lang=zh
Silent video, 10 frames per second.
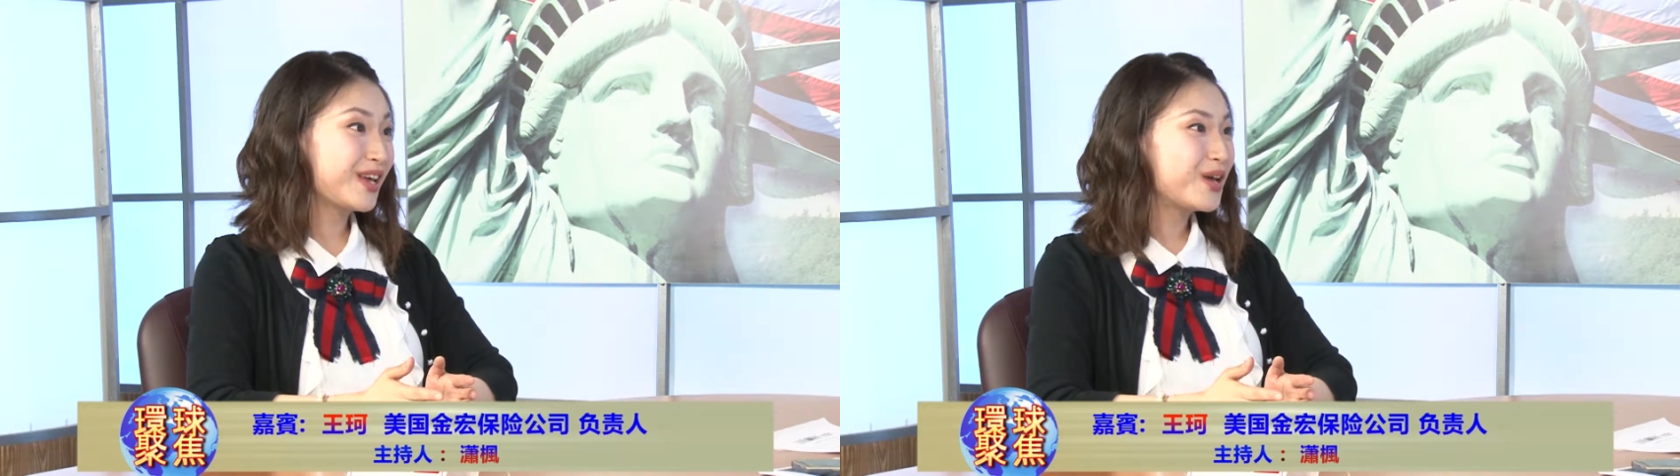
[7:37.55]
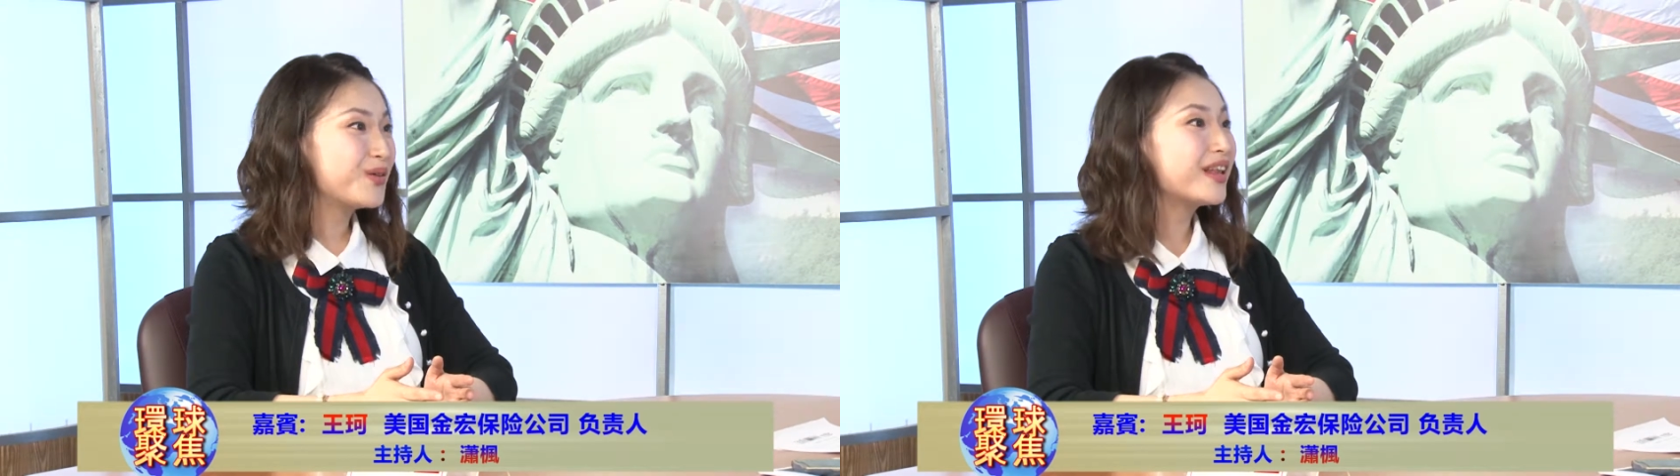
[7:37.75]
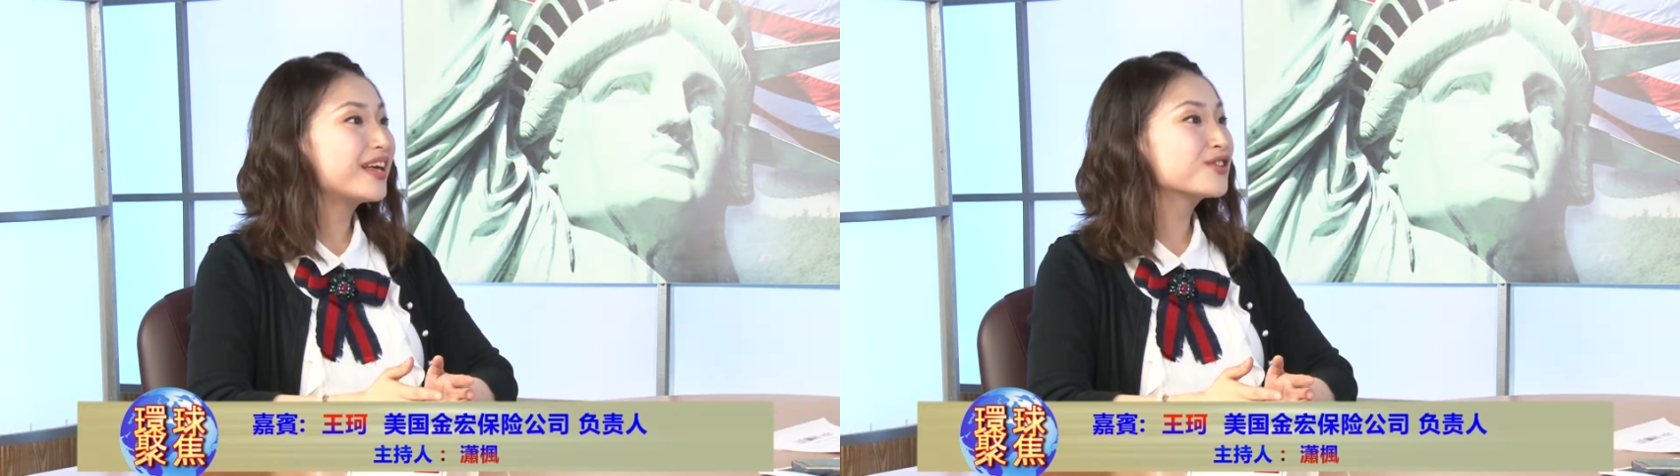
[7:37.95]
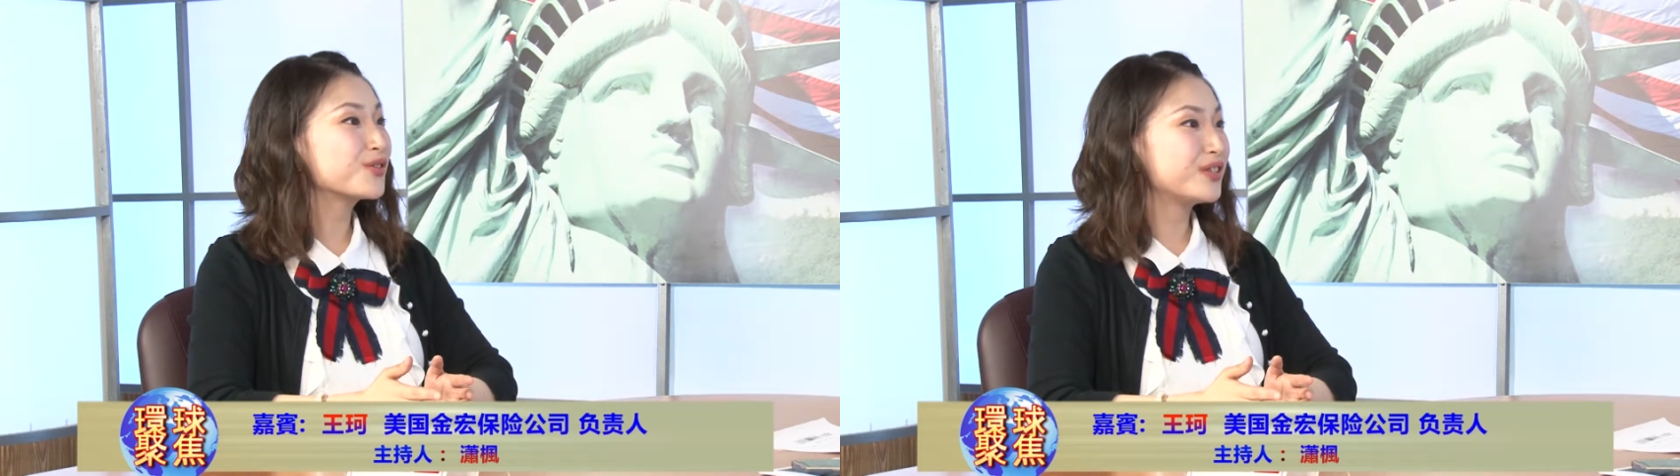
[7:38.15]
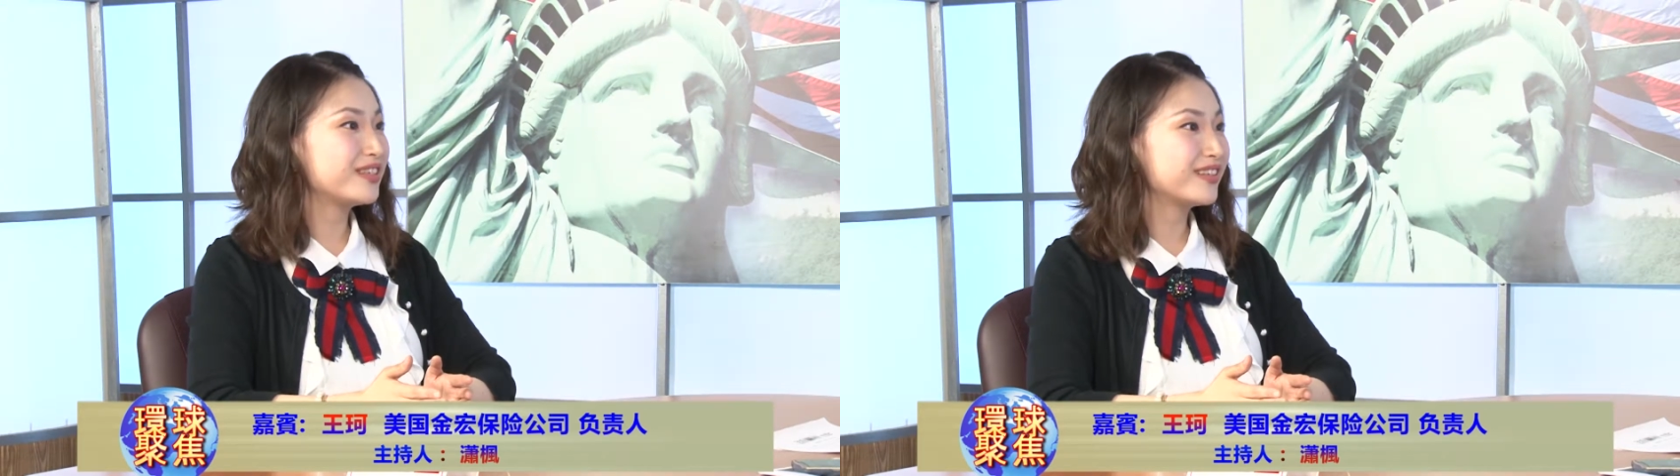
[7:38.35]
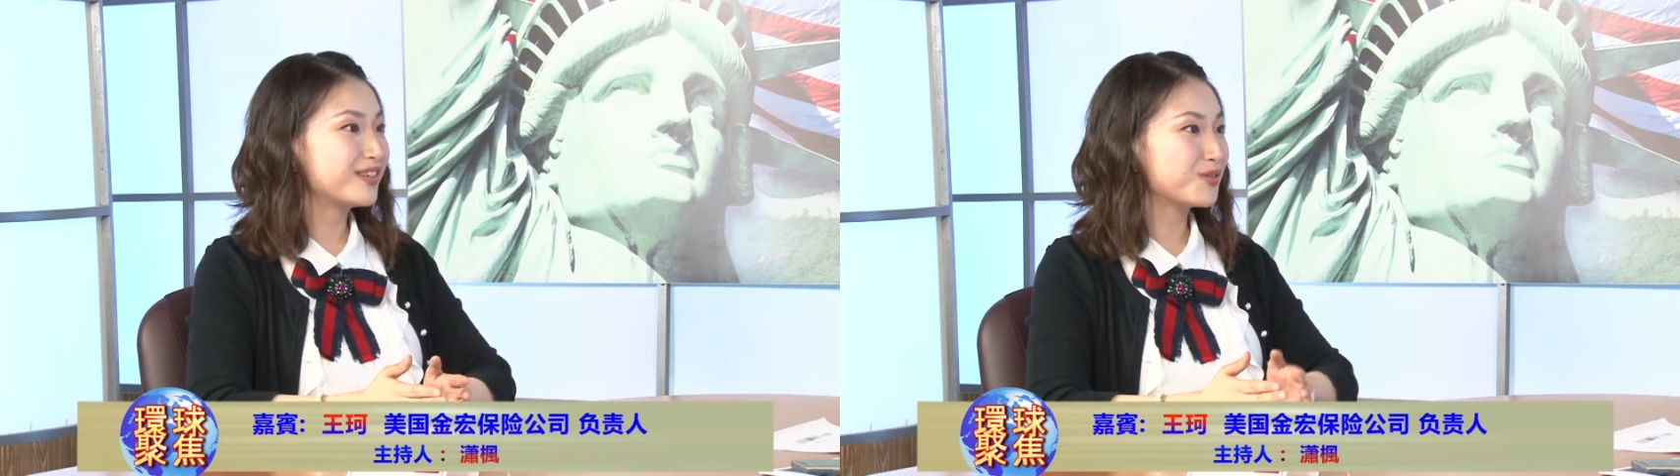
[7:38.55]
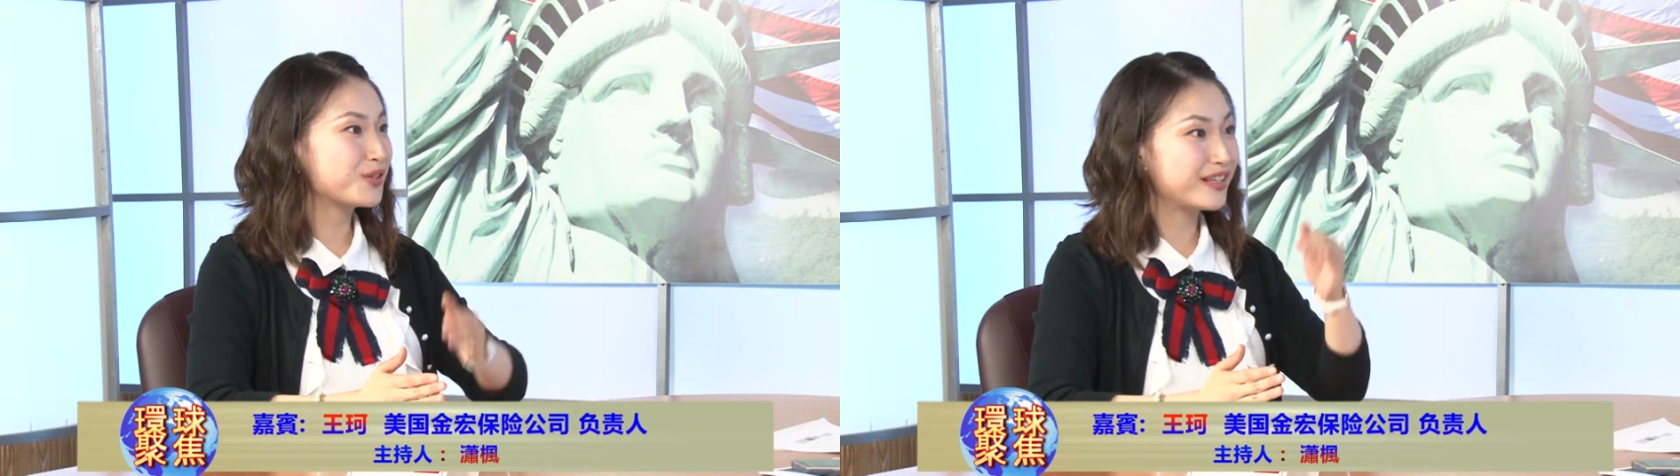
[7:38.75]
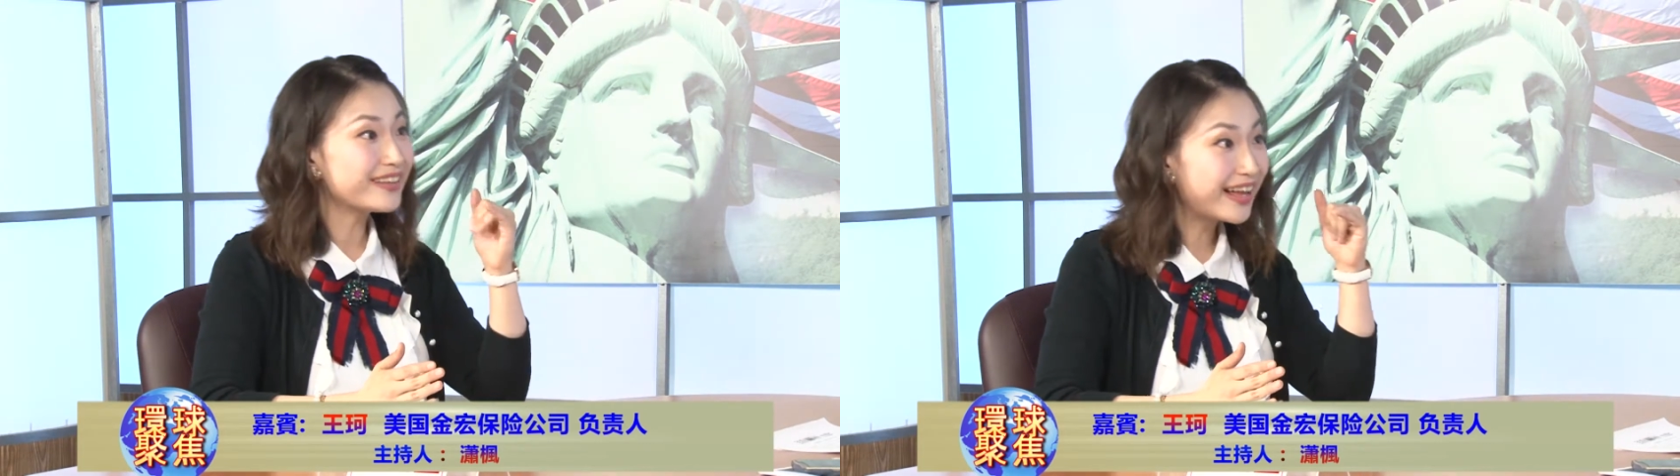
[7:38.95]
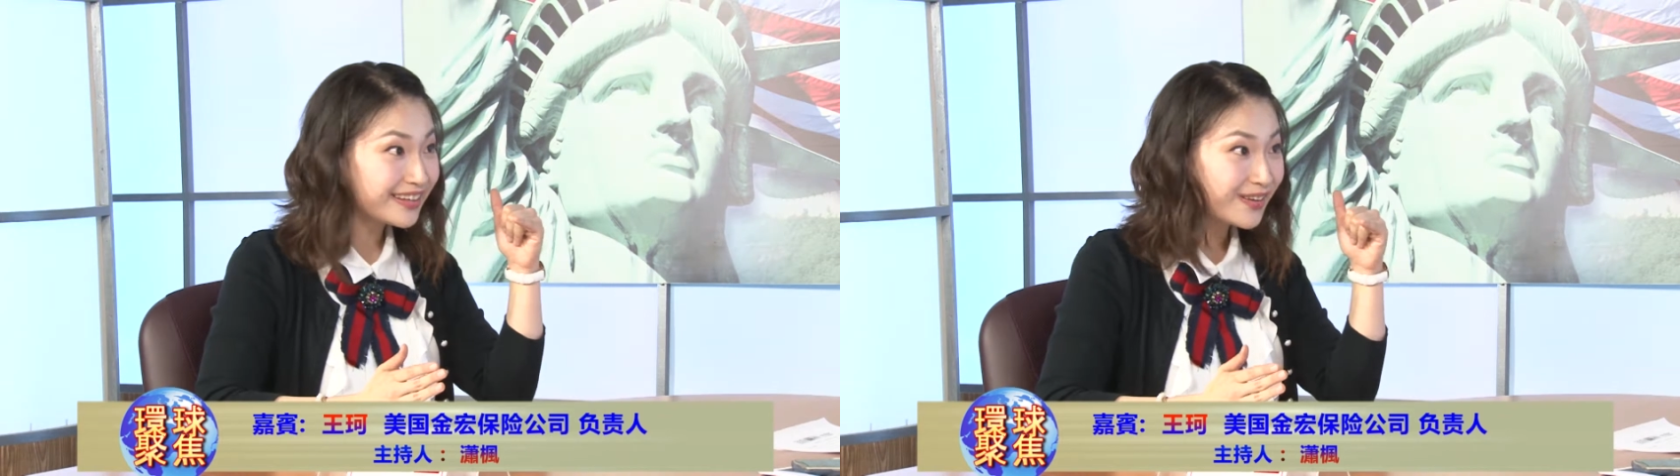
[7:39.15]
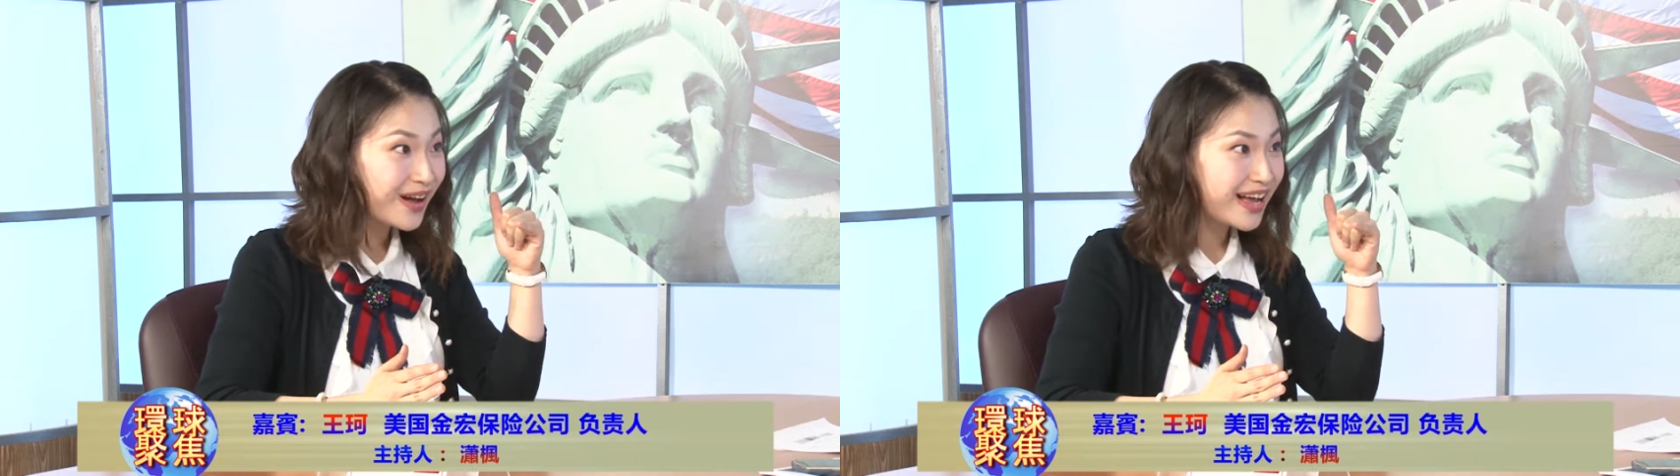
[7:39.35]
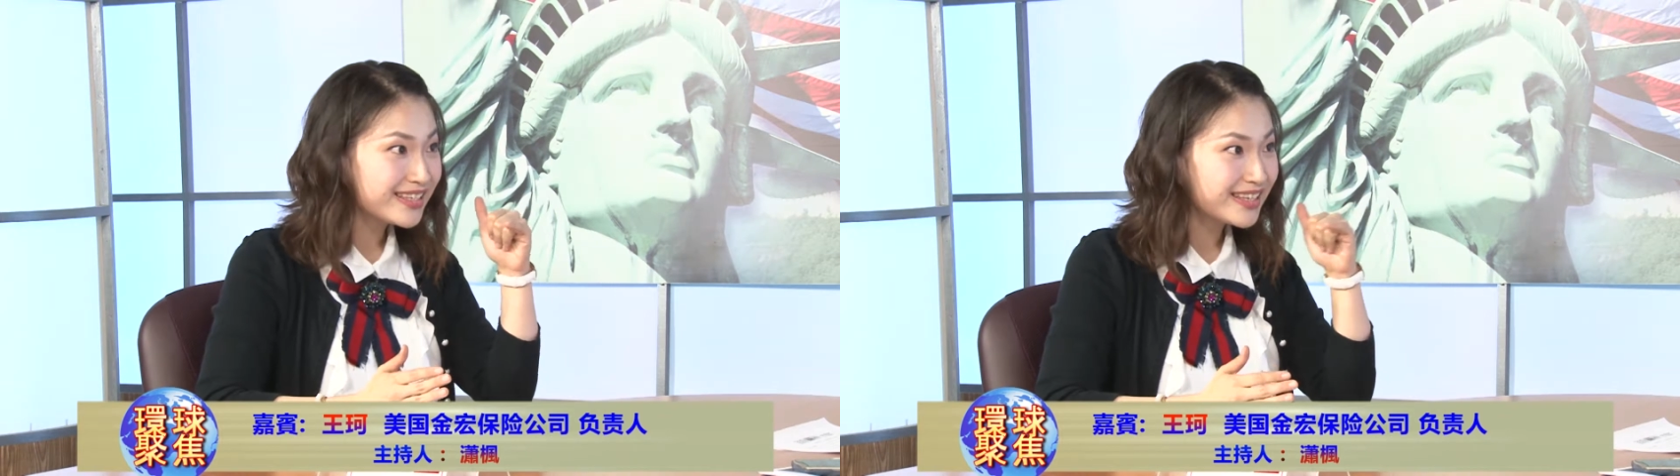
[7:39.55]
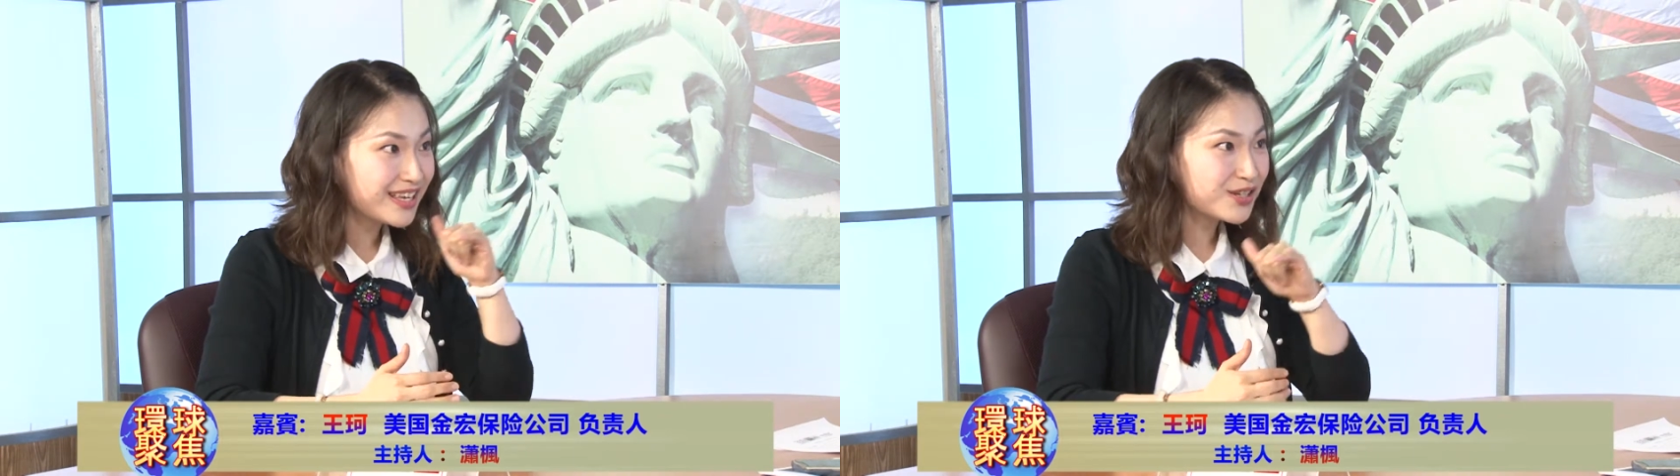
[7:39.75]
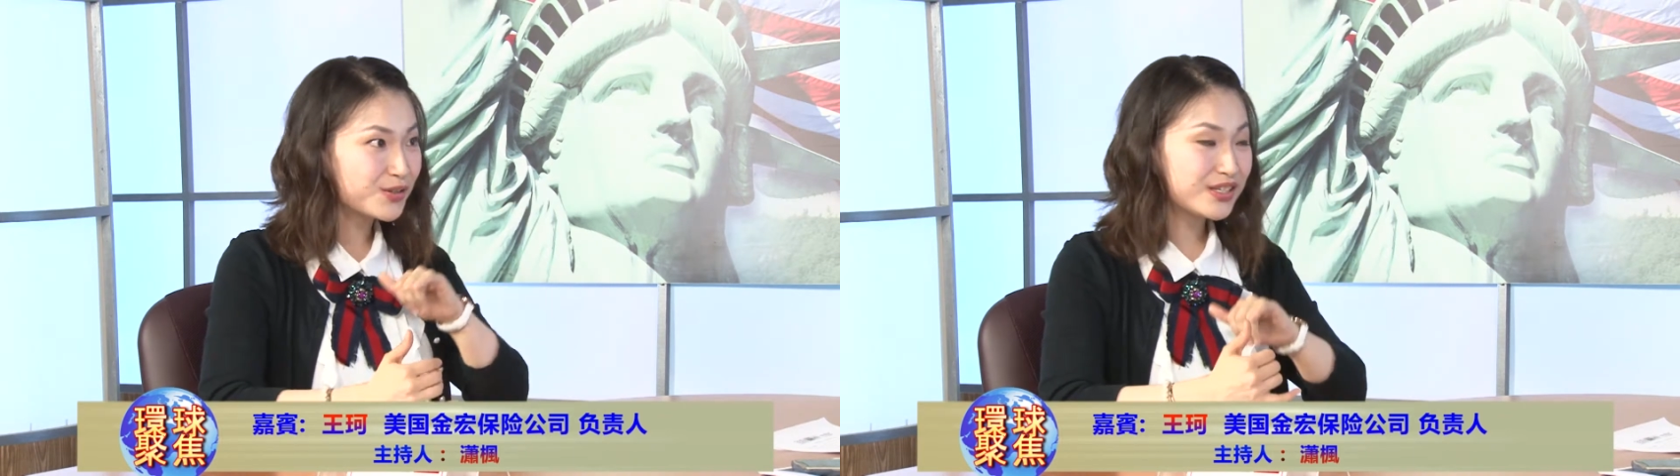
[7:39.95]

原来手机呢就只能打电话，现在手。